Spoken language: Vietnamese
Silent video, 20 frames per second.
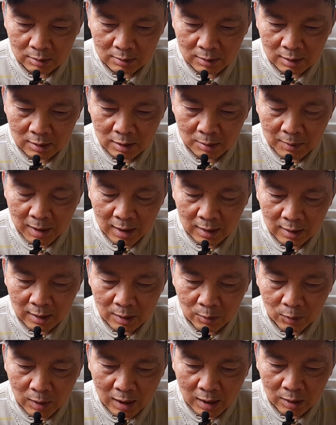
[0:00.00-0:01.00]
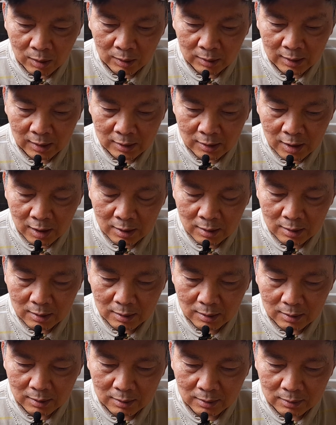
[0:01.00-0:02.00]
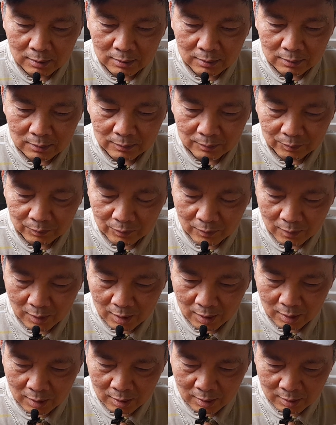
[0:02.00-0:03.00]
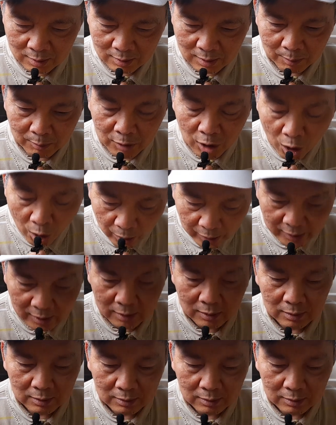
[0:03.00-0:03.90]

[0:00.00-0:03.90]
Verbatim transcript: tại vì bạn ấy qua hồi tháng 9 năm rồi